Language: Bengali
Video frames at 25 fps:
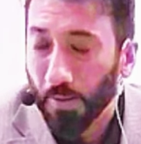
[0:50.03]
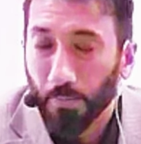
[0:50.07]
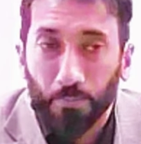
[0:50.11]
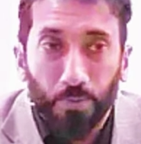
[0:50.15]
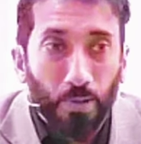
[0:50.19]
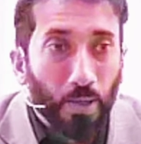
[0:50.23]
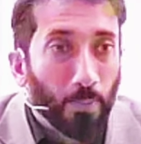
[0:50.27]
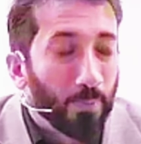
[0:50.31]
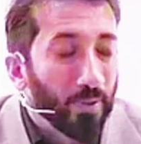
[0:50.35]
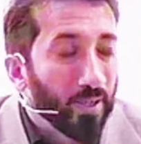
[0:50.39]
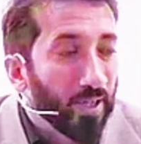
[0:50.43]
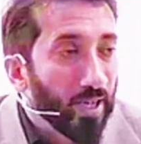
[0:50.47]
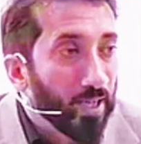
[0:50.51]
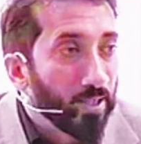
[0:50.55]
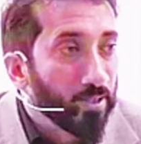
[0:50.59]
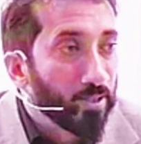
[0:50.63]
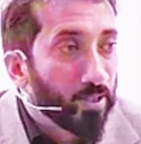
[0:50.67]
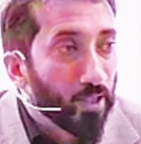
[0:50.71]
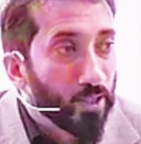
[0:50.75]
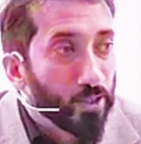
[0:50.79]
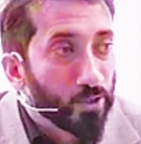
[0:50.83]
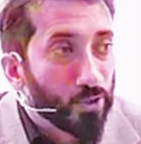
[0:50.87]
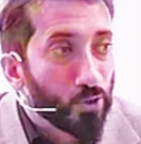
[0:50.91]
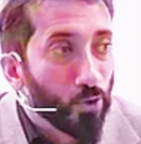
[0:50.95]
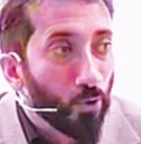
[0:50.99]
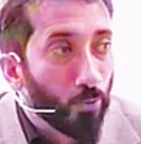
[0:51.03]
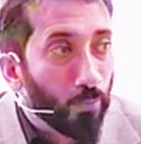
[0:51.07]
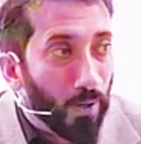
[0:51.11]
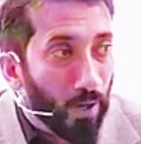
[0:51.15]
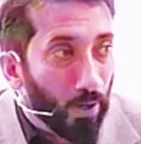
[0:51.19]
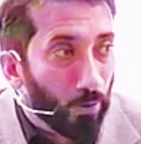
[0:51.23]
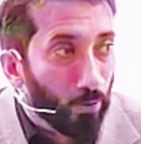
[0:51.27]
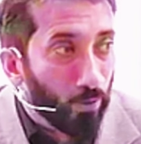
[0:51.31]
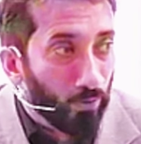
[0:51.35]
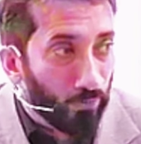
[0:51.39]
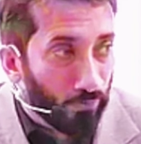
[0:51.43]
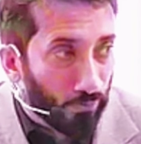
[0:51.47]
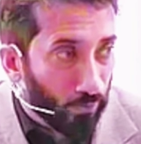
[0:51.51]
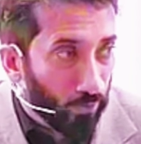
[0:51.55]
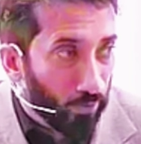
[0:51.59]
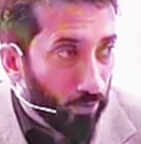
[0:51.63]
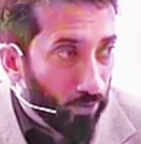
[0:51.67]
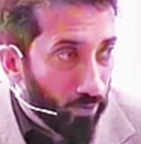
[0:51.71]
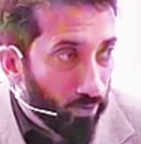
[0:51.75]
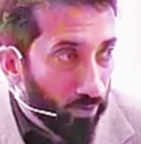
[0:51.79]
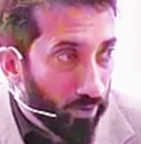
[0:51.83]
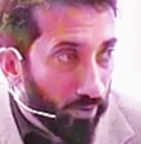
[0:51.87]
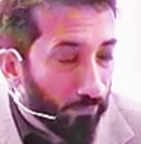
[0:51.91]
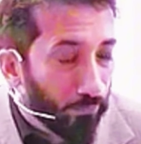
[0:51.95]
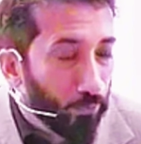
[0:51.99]
কিন্তু যদি এতে বেশিক্ষণ
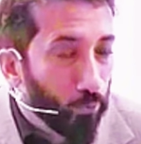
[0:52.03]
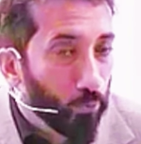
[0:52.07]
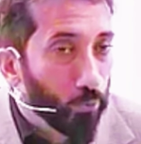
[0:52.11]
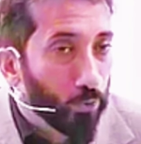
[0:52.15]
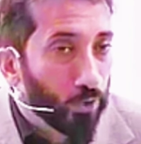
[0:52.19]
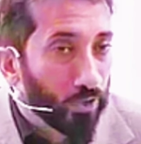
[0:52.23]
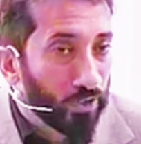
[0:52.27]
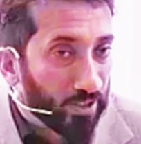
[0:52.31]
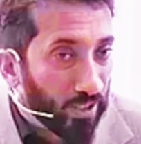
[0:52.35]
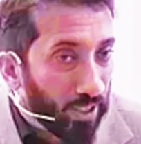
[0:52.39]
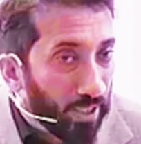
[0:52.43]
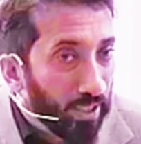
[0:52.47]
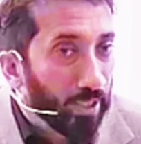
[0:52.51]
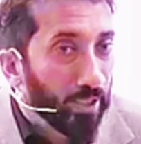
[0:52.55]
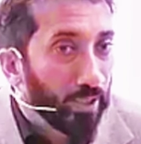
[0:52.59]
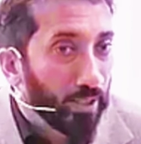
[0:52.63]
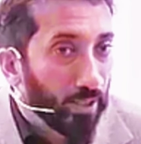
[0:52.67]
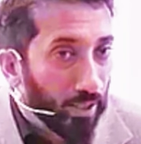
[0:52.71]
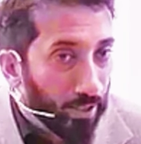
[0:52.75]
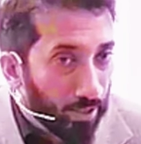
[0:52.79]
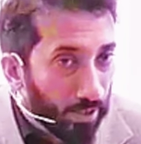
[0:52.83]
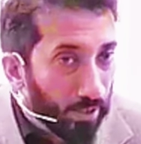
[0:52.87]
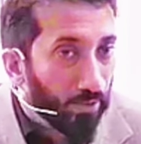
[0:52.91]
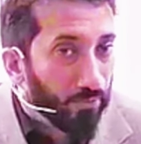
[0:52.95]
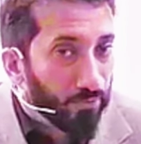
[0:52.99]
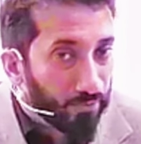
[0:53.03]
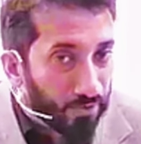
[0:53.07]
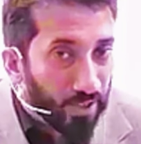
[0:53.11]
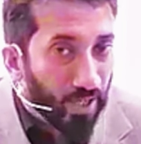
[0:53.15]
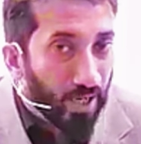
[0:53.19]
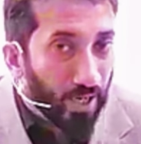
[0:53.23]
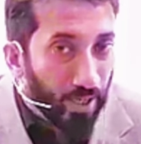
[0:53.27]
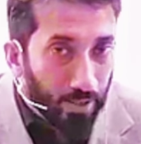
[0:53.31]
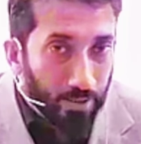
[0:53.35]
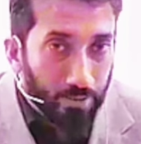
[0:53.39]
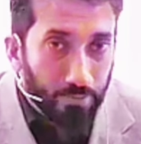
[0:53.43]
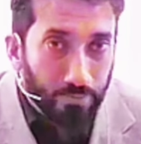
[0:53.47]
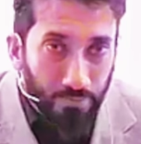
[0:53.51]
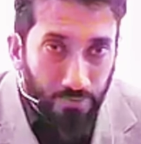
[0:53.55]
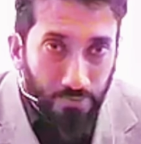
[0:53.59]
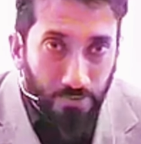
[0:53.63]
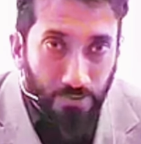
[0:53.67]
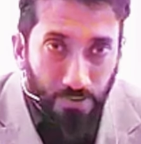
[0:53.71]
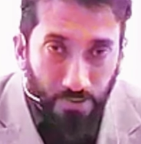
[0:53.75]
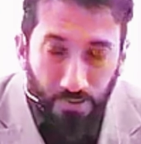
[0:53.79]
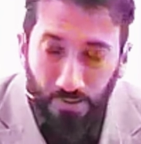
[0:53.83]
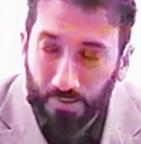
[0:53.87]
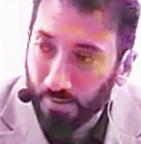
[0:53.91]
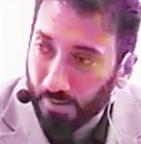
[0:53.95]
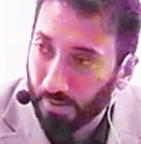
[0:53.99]
অবস্থান করো একসময় এতে তুমি অভ্যস্ত হয়ে
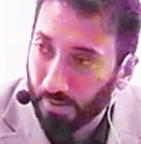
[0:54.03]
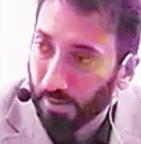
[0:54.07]
পড়বে